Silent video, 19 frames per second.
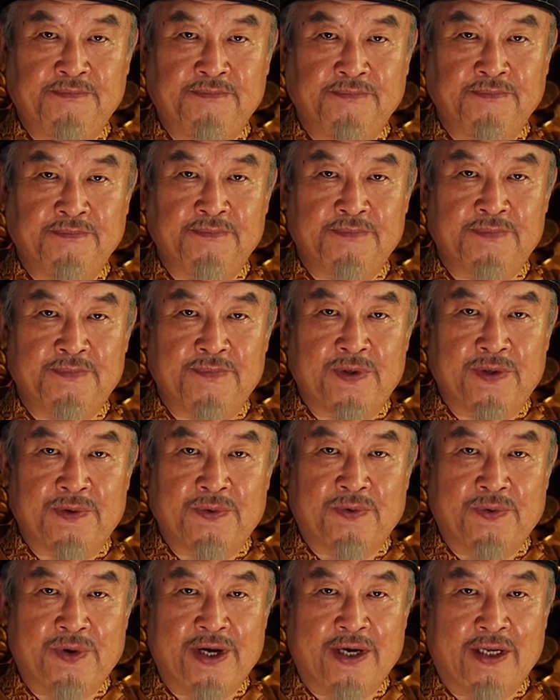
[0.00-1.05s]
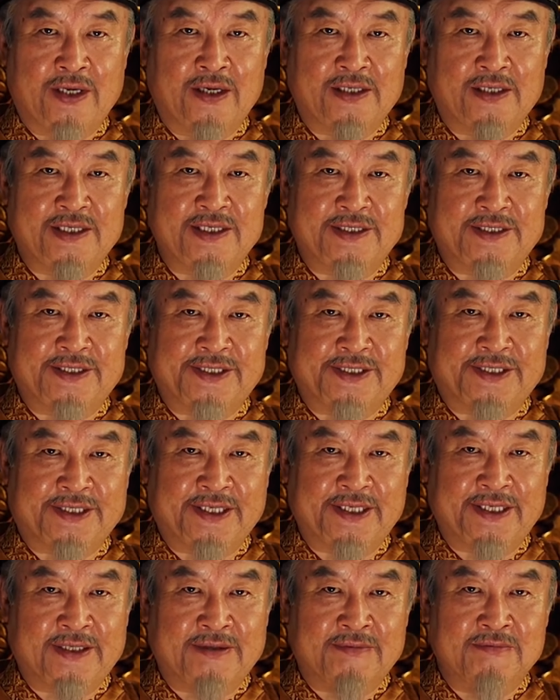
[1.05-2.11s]
một cuốn sách mang tên Thái Bình
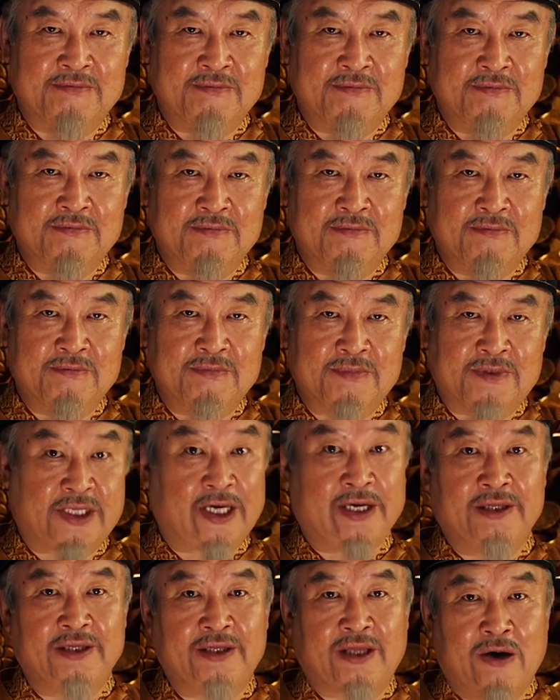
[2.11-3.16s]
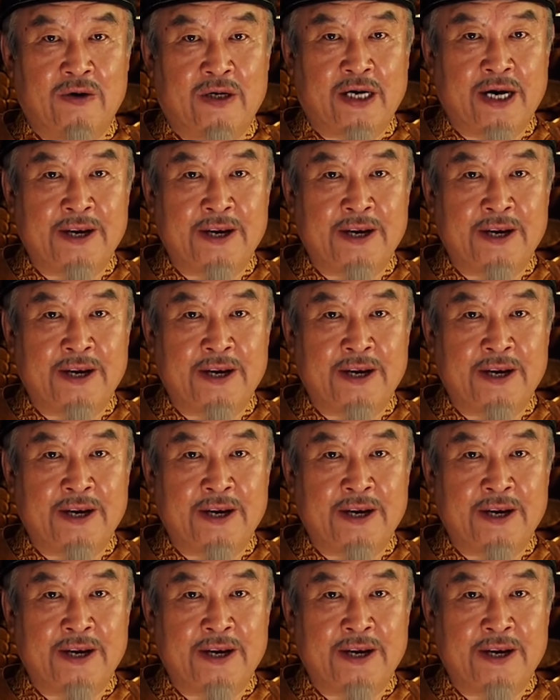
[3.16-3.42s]
Tổng Loại, sau này đổi tên